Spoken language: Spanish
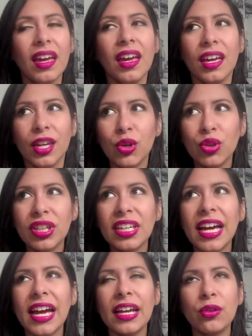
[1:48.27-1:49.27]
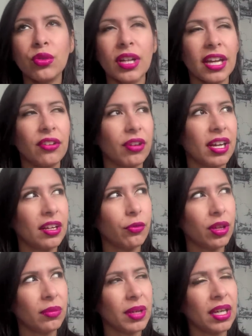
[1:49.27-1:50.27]
Y un día en un Get Ready
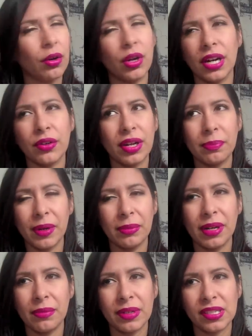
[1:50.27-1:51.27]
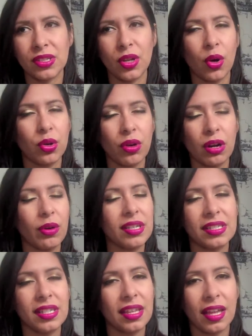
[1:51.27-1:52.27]
With Me o era una primera impresión o algo
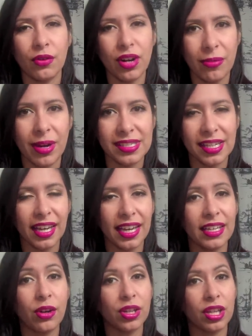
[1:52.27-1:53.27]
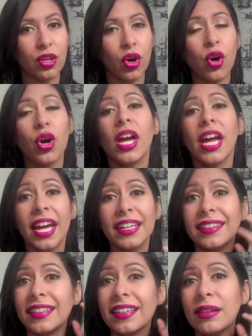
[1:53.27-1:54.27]
así de una base que ella ordenó,
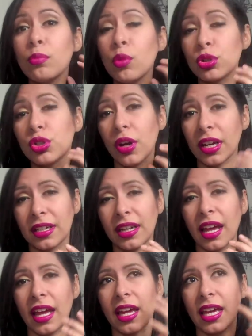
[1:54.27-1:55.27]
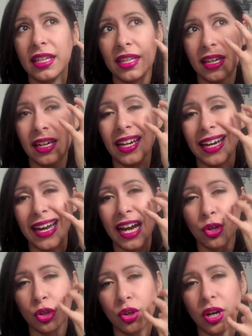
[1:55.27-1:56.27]
ella tiene mucho acné y tiene la cara
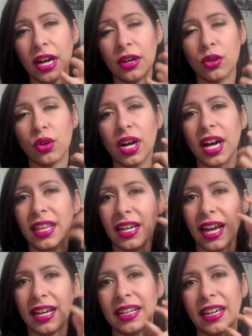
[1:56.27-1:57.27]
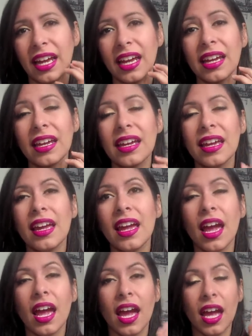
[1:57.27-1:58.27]
roja, roja del acné,
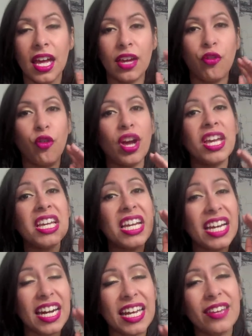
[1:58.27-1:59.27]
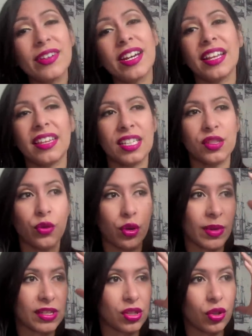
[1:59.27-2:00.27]
y fue increíble la
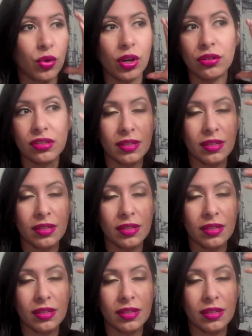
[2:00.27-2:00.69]
transformación cuando se